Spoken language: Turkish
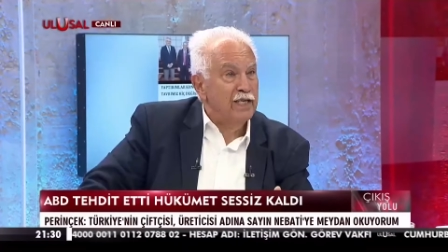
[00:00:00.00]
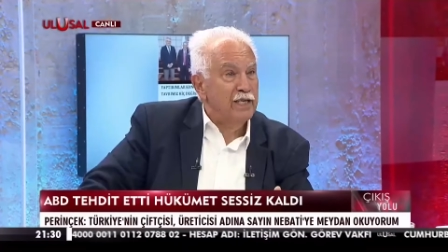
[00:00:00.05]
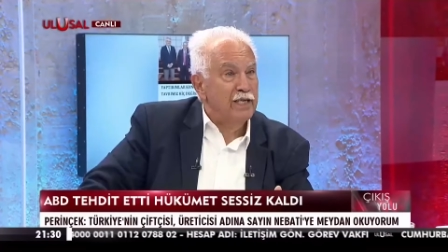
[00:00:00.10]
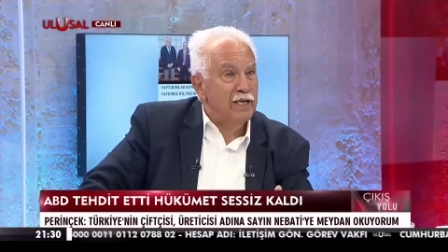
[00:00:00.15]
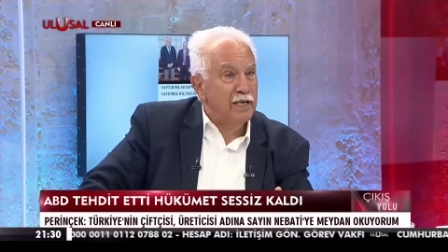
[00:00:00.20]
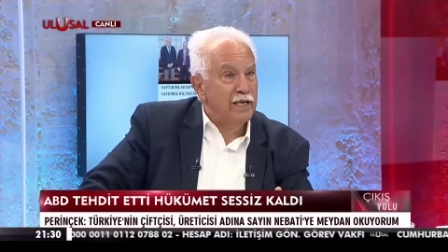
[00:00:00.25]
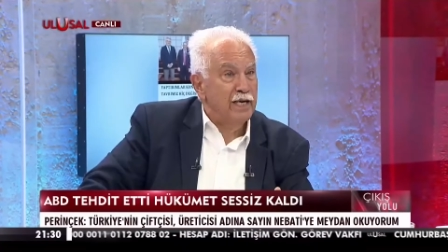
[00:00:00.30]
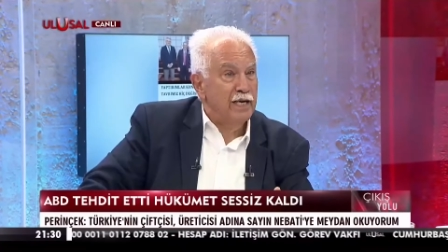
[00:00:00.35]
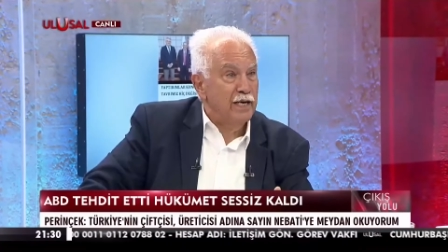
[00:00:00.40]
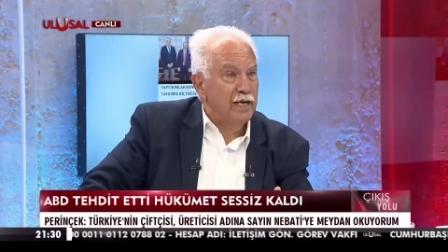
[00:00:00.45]

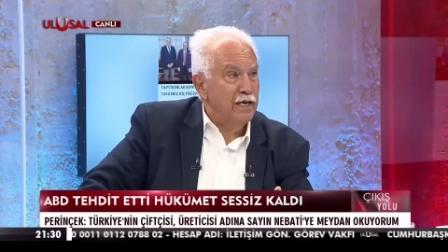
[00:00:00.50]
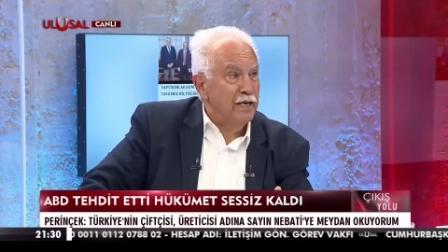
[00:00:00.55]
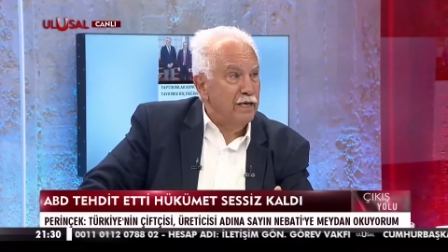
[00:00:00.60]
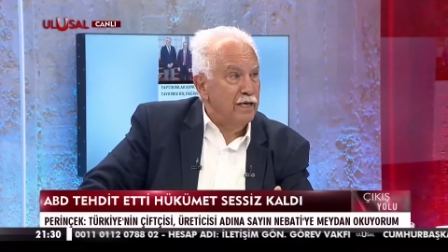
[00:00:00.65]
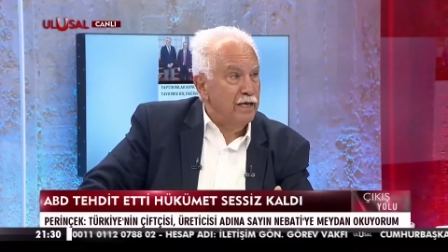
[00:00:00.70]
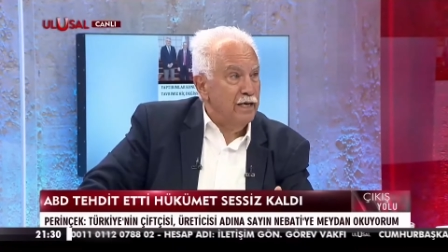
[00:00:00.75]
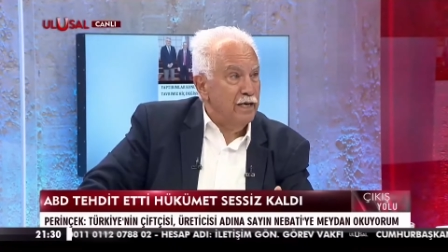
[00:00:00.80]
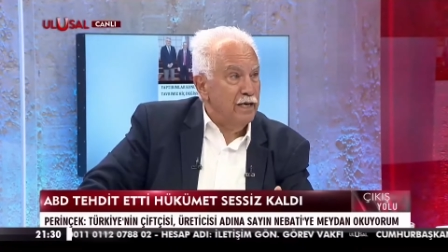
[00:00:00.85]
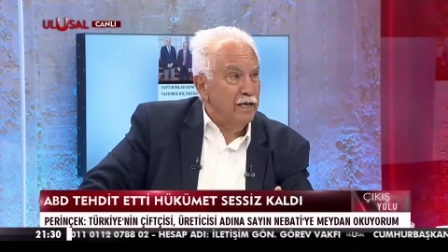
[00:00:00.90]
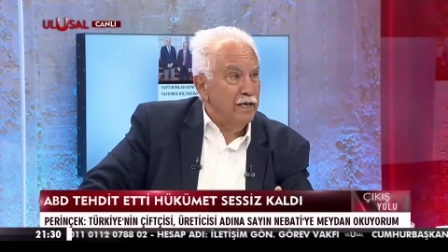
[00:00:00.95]
yanı.
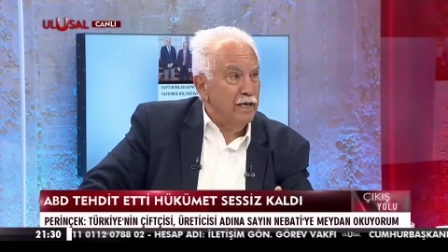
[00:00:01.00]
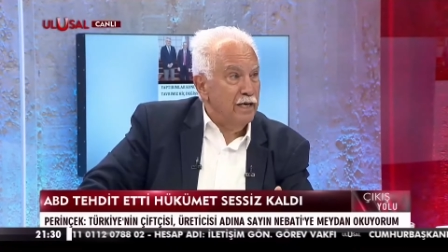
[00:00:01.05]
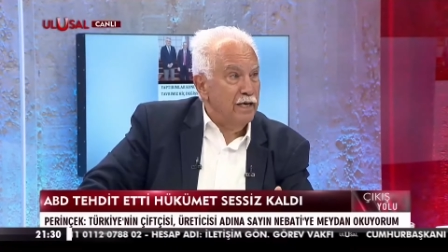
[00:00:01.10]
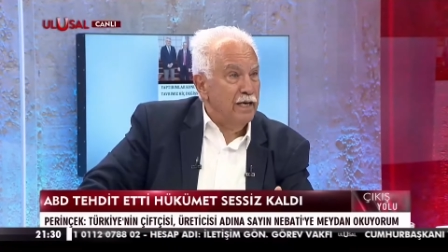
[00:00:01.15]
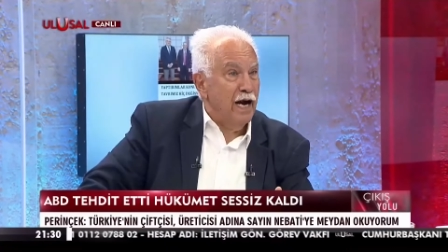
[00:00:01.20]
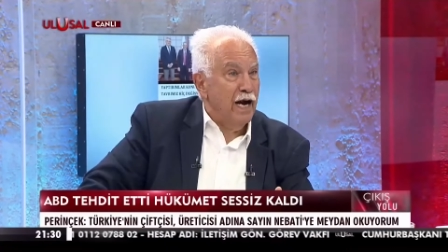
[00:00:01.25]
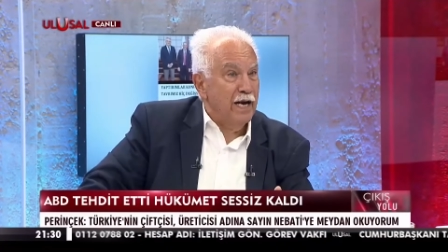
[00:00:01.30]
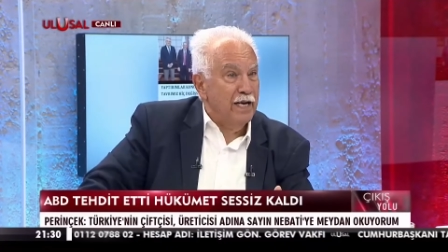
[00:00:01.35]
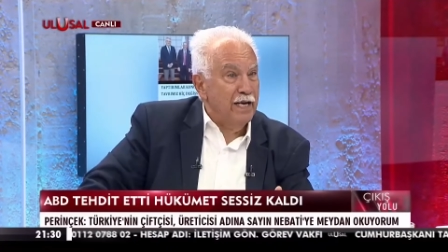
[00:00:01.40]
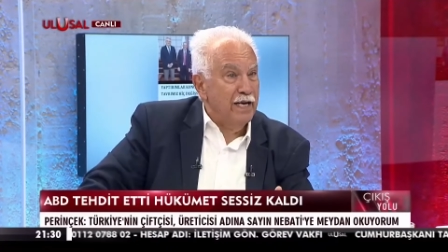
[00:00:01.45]

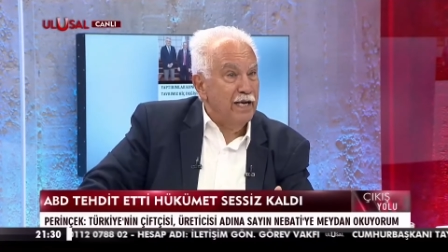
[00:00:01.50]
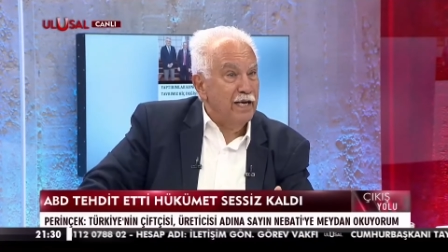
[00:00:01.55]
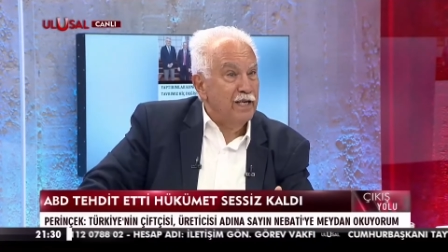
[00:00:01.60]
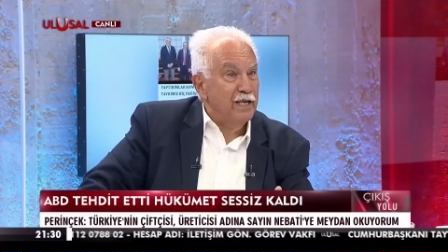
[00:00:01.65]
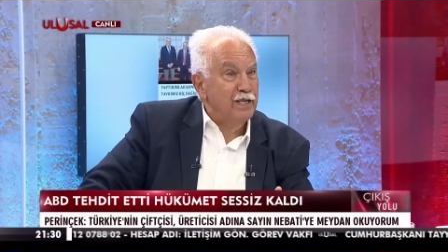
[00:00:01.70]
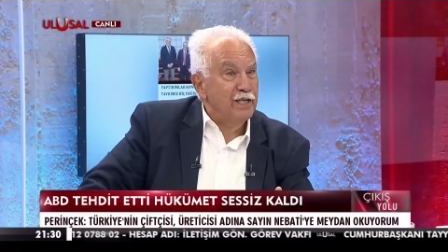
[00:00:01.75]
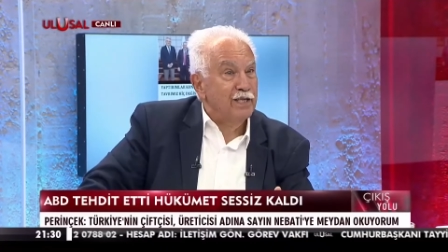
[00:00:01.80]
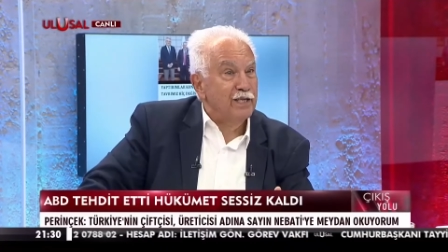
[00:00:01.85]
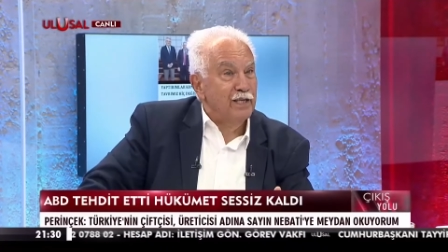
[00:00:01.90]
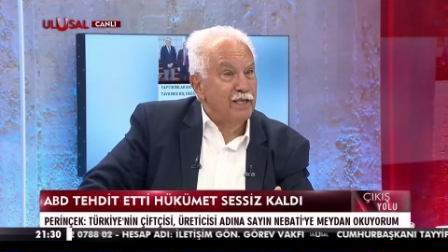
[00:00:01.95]
Yani
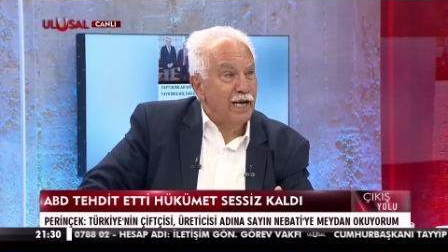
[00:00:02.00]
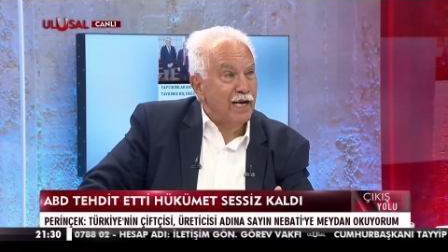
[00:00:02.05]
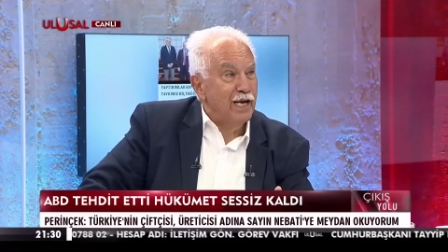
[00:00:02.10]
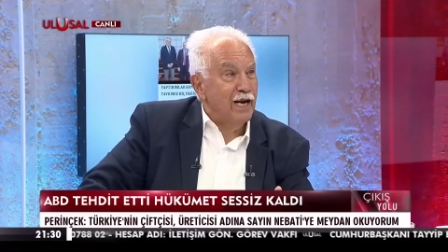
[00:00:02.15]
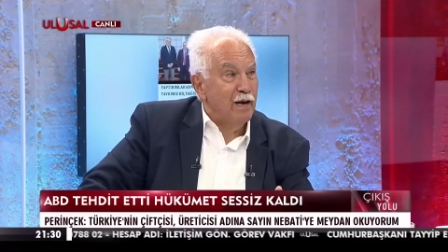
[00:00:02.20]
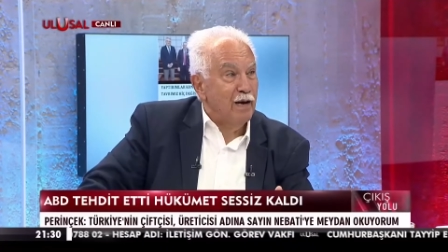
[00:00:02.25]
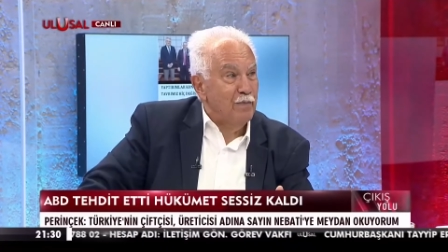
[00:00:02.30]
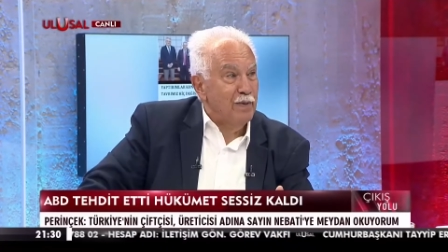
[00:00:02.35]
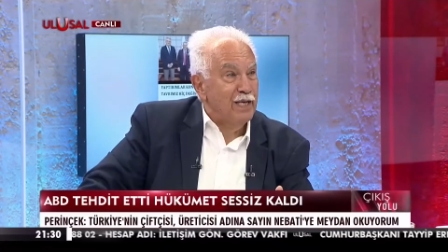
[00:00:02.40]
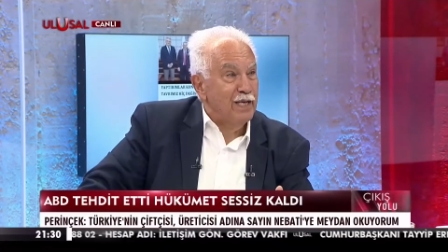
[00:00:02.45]
yıkılan
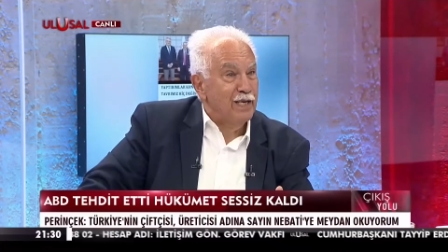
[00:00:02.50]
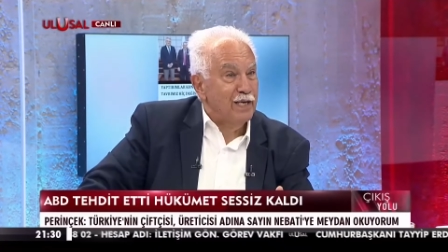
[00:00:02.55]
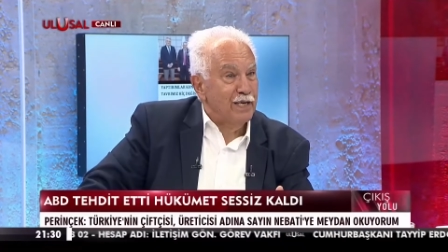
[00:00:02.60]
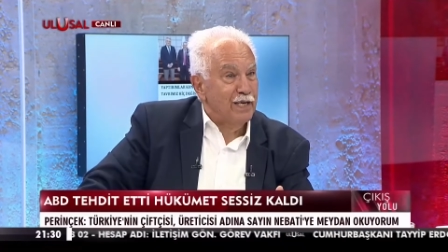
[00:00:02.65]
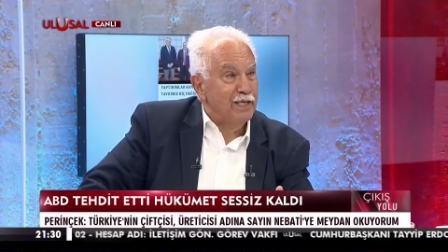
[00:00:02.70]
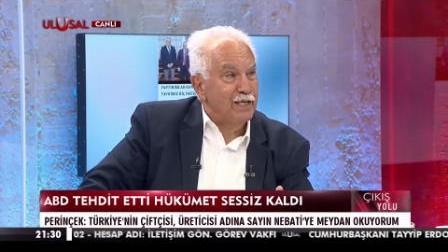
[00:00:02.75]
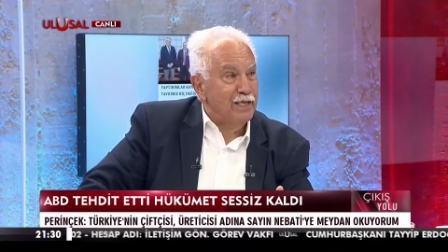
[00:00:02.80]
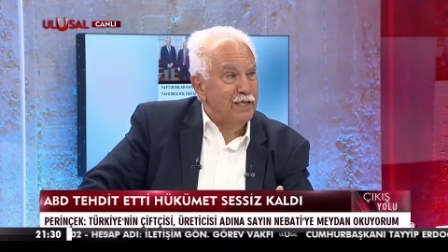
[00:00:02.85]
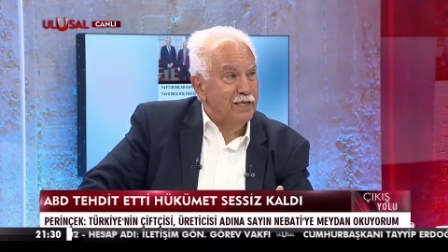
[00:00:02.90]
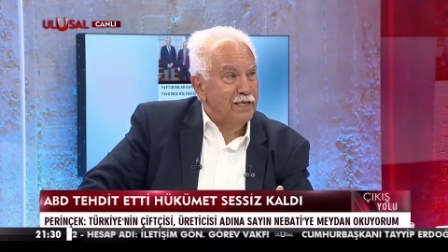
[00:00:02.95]

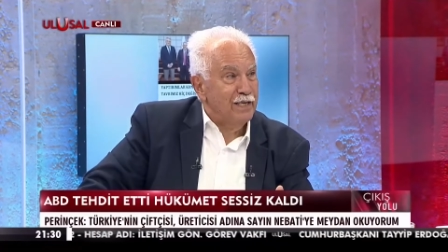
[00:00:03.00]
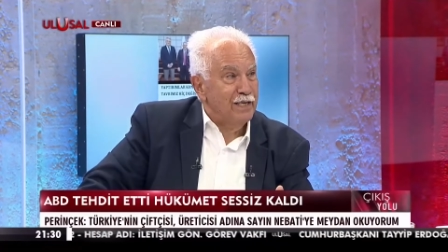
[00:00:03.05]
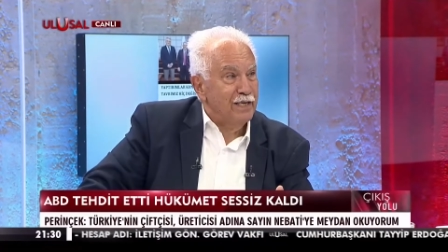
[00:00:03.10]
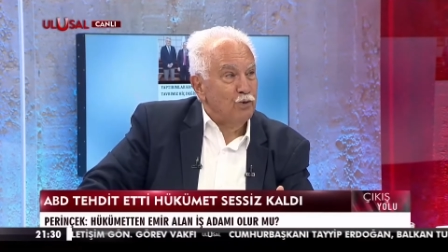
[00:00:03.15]
Amerika'nın,